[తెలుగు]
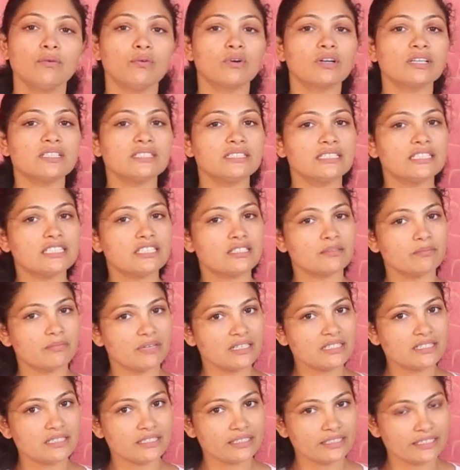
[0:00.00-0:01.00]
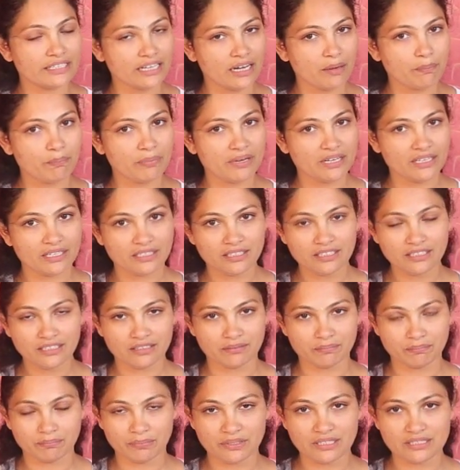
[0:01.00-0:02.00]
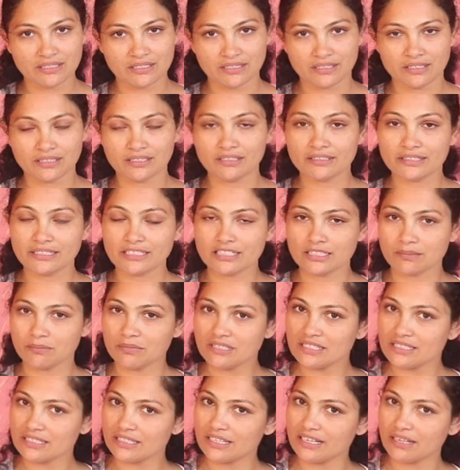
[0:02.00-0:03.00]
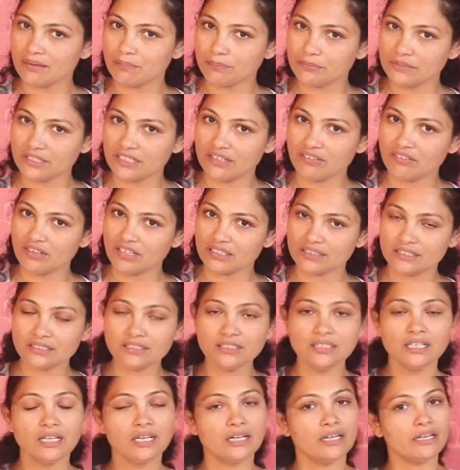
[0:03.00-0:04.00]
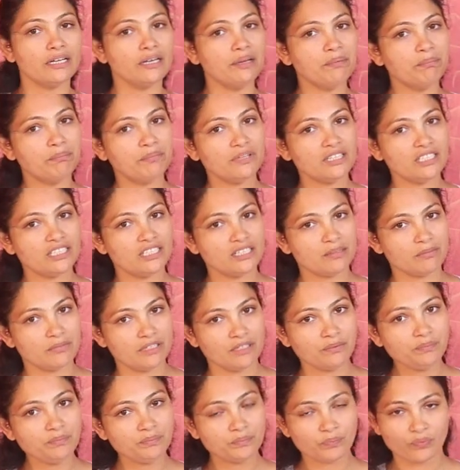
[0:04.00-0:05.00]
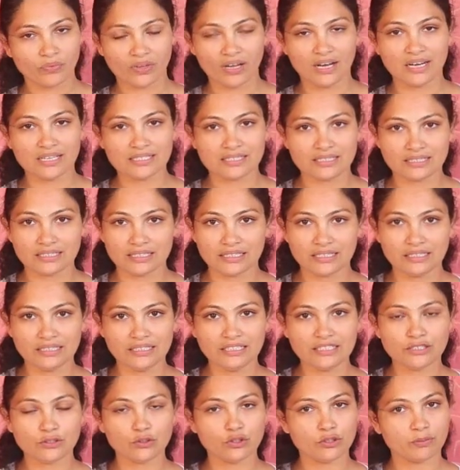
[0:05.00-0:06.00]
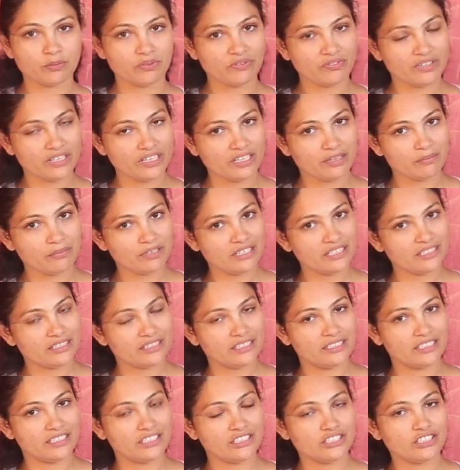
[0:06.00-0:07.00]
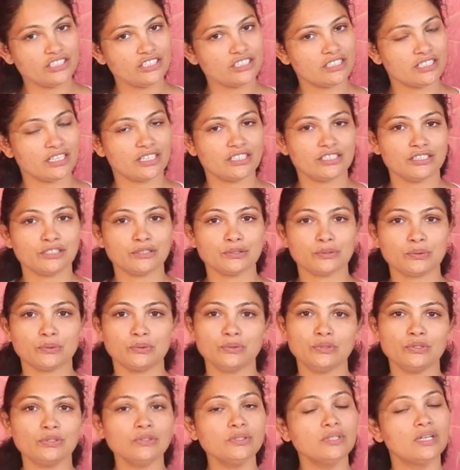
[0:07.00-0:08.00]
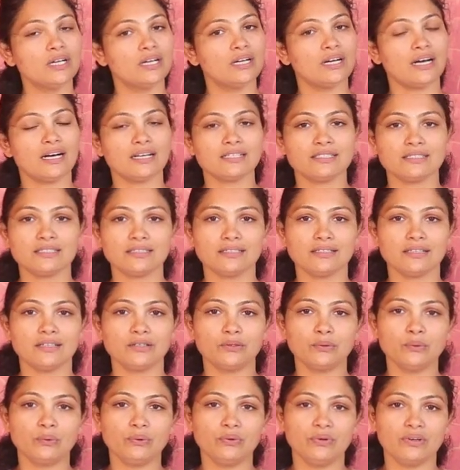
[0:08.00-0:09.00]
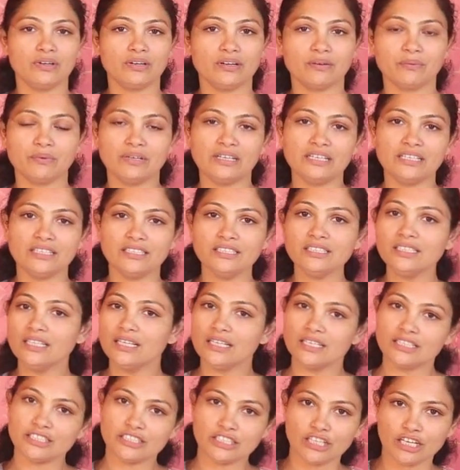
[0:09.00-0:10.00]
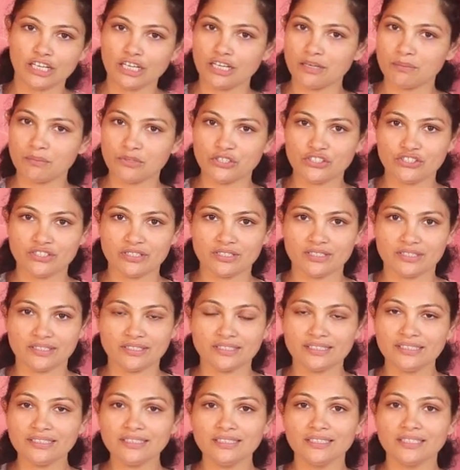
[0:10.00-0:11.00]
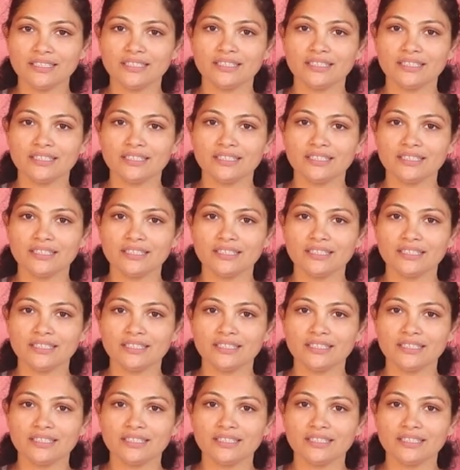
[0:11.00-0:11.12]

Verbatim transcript: ఒక సిక్స్ మంత్స్ గ్యాప్ అనేది కంపల్సరీ సిక్స్ మంత్స్ గ్యాప్ తర్వాత నెమ్మదిగా మనం ఆసనాన్ని సూక్ష్మ వ్యాయామాల దగ్గర నుంచి స్టార్ట్ చేసుకుంటూ ఆసనాలో ఉండడం అనేది చాలా మంచిదండి